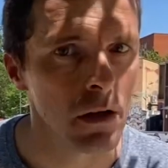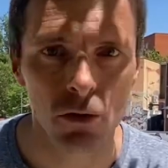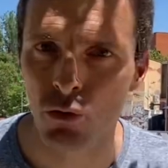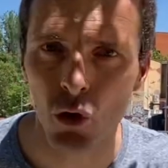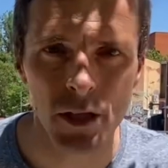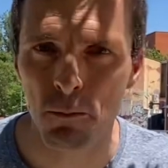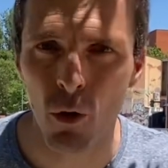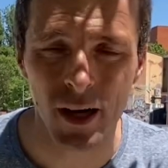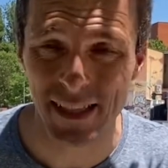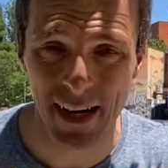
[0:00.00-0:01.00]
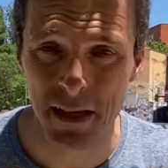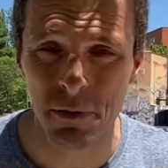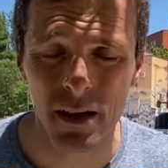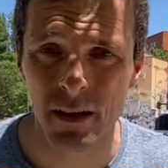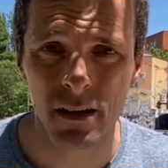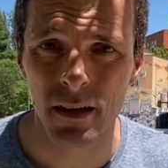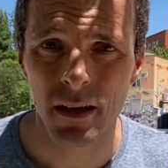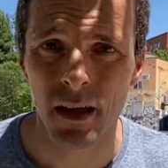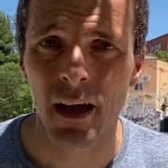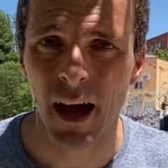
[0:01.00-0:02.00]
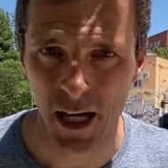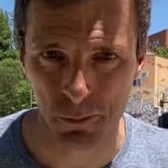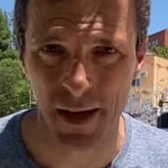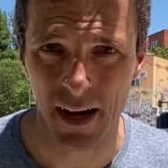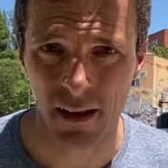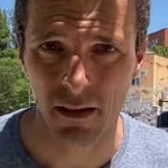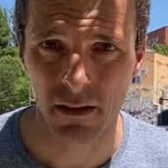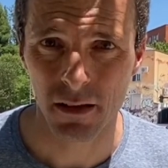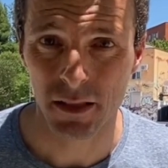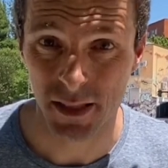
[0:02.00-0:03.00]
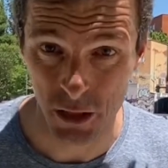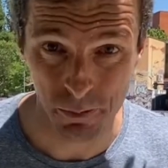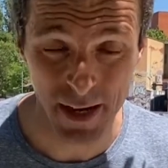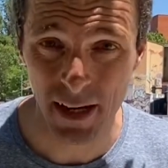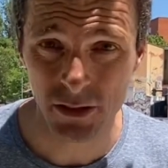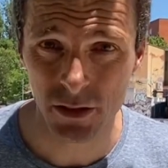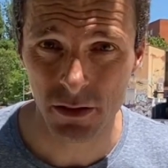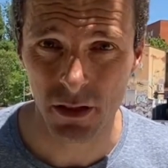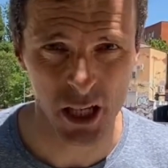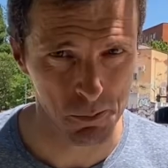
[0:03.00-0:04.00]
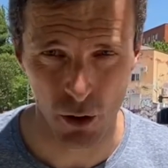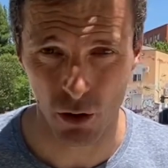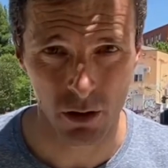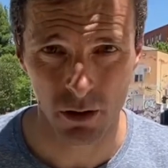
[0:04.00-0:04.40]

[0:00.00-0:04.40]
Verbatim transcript: No te pongas arriba a esperar. Si esperas, es peor.